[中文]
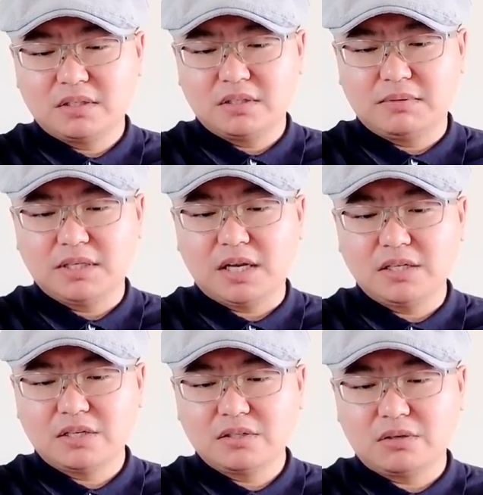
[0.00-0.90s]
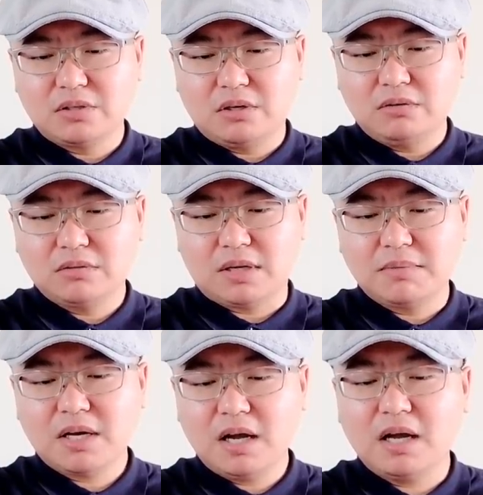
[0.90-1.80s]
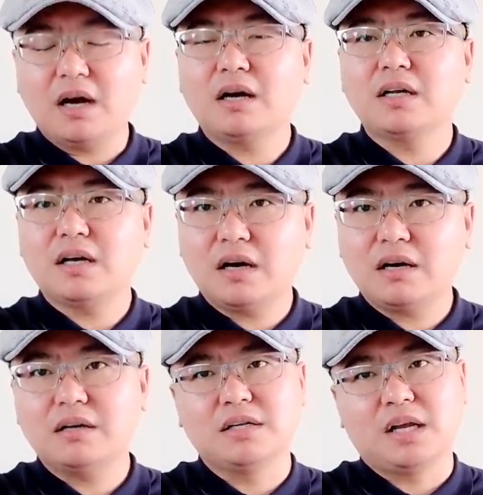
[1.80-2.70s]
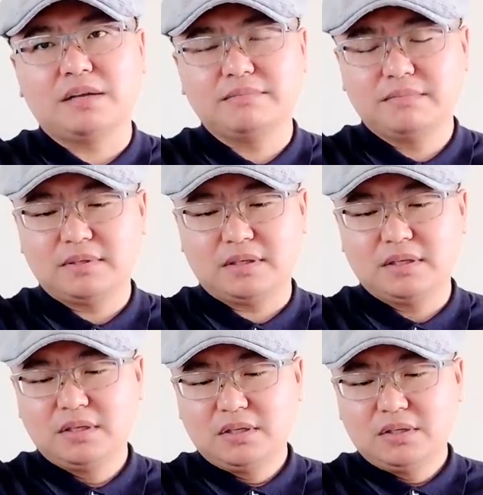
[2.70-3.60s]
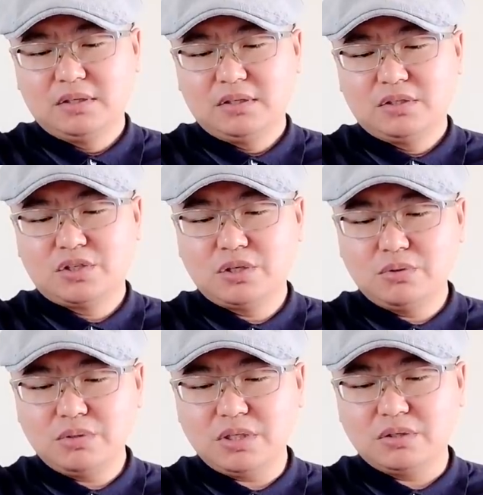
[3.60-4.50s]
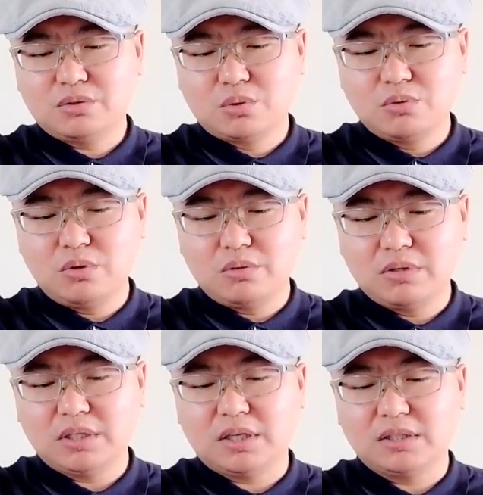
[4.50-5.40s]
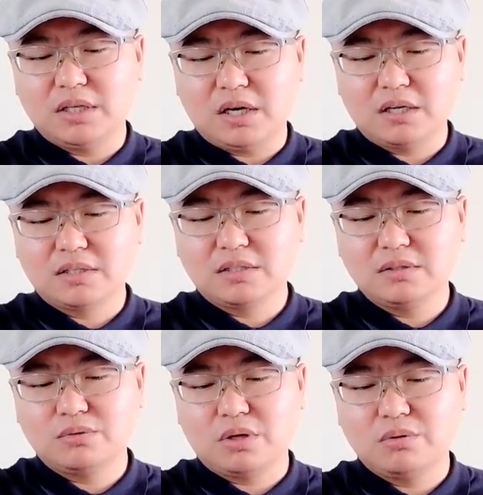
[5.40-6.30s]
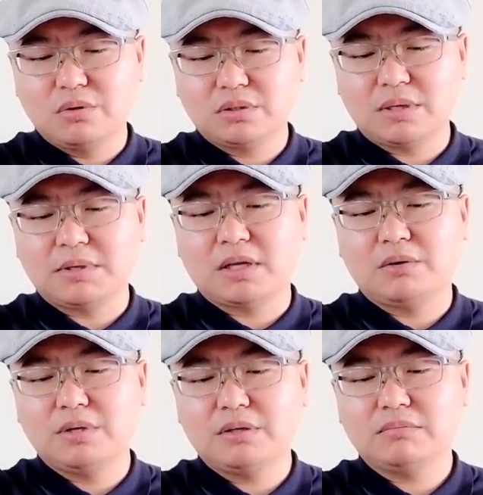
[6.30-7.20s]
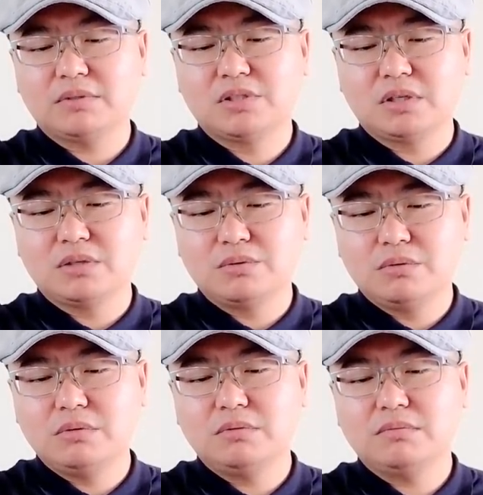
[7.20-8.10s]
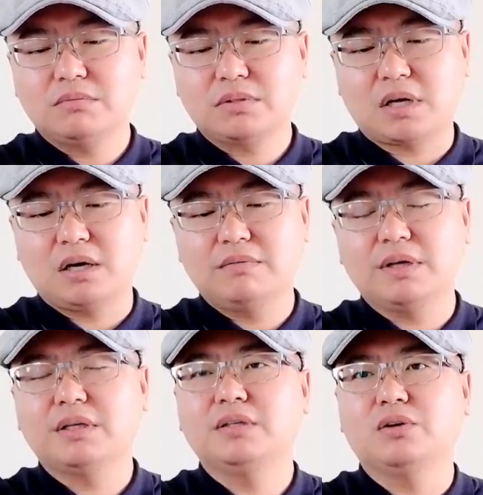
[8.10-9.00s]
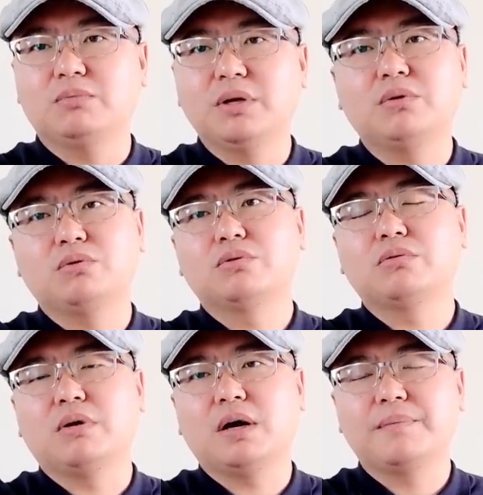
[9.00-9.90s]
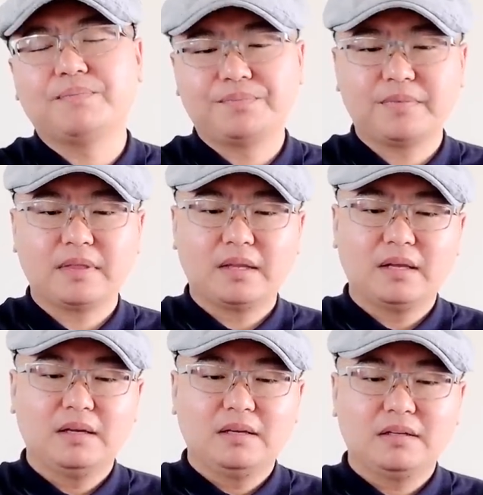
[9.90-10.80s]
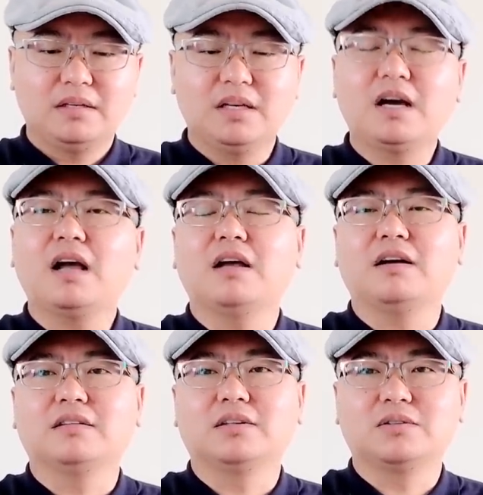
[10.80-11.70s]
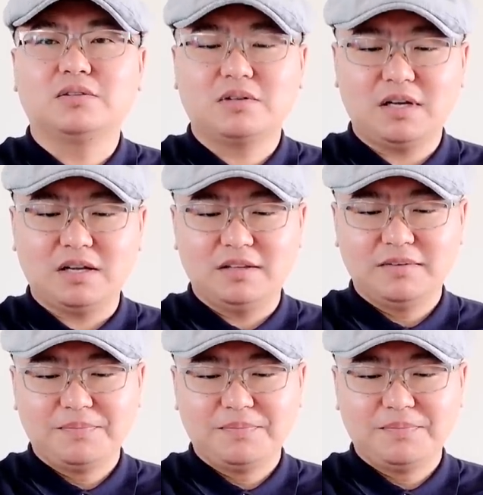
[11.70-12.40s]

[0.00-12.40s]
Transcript: 是吧？言之凿凿。咱们看二零二二年啊，秋季中国共产党第二十次全国代表大会政治局常委有没有胡春华？可以看啊，到时候看。